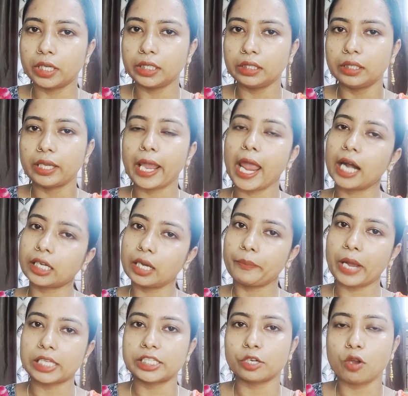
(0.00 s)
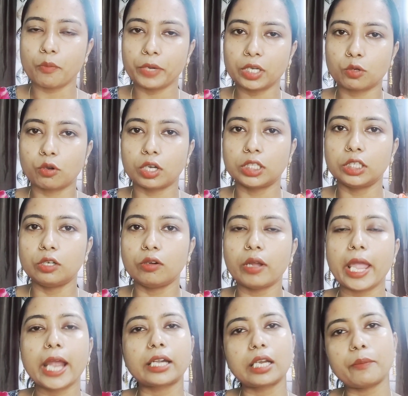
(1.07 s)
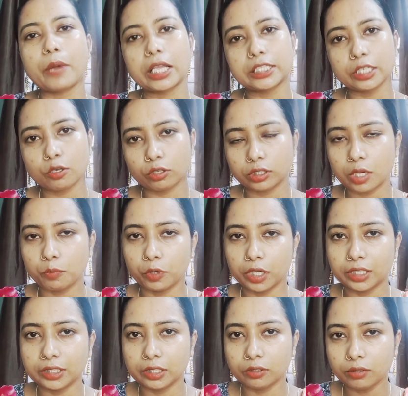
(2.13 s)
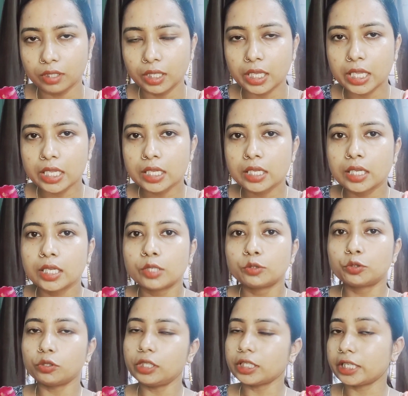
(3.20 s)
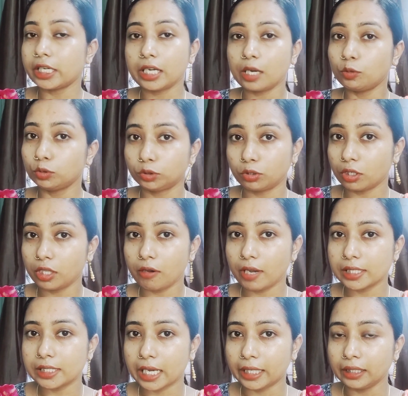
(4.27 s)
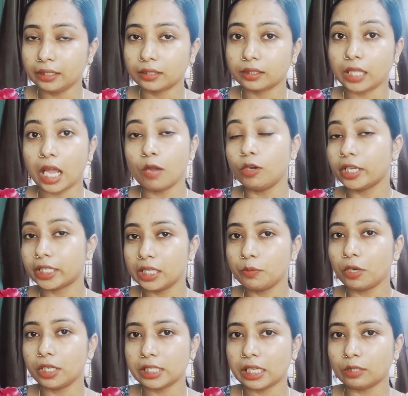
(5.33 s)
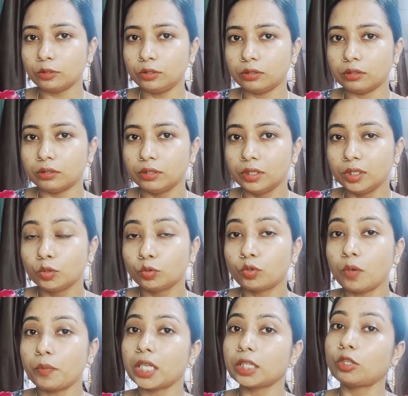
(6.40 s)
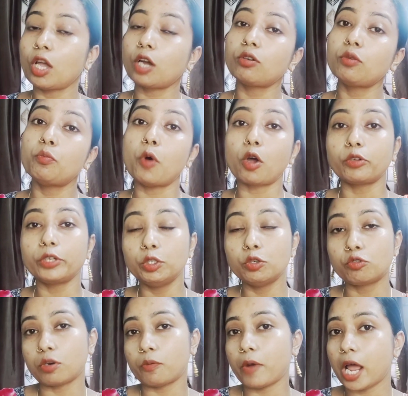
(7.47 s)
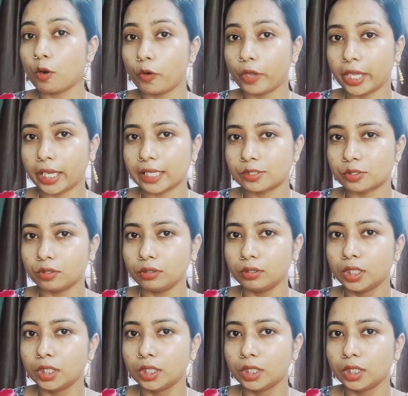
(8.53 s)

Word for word: নেই একটা বাজে কমেন্ট করে দিল একটা বাজে কথা বলে দিল যদি সেটার উত্তর দেওয়া যায় তাহলে কি বলে জানো তো তোমরা তো এখন বড় ইউটিউবার হয়ে গেছো